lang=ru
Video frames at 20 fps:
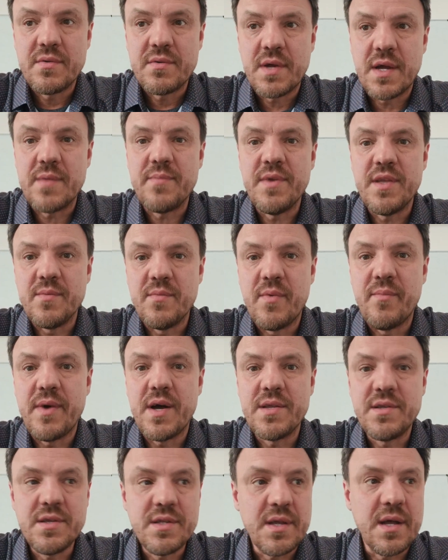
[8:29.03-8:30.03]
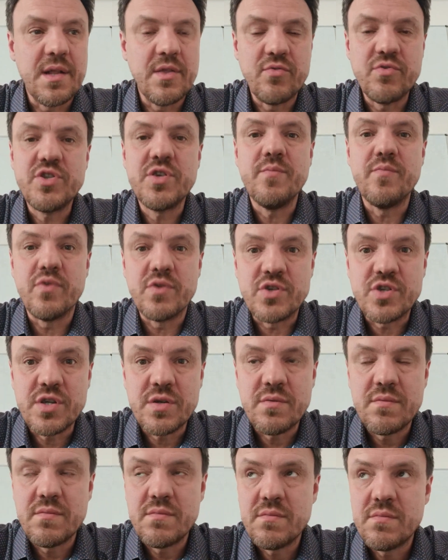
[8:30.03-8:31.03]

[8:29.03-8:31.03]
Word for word: Как минимум один, а лучше больше.